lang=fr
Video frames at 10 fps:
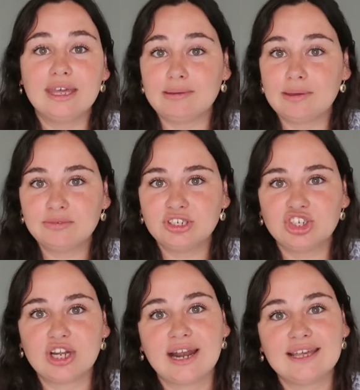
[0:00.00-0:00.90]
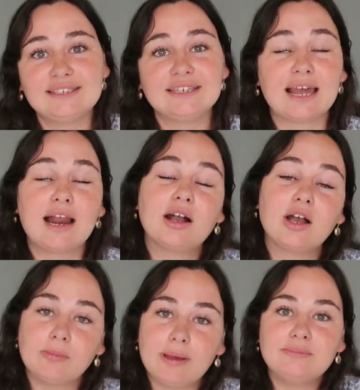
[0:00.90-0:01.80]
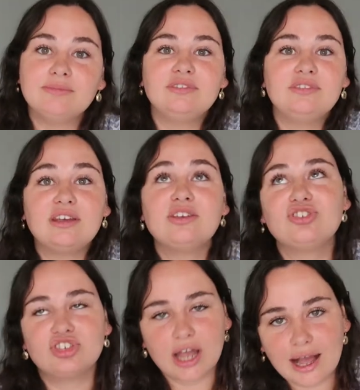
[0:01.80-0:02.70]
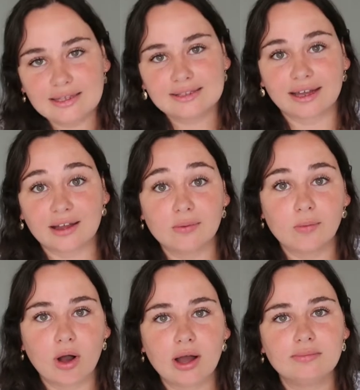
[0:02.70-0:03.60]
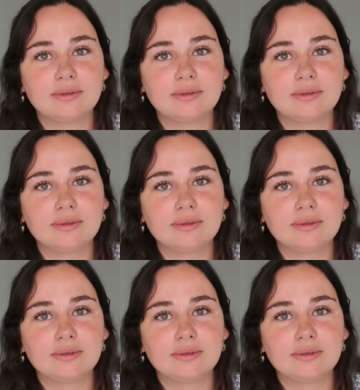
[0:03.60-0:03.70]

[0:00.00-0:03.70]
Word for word: et même si je la laisse et qu'elle a quand même déjà 5 mois,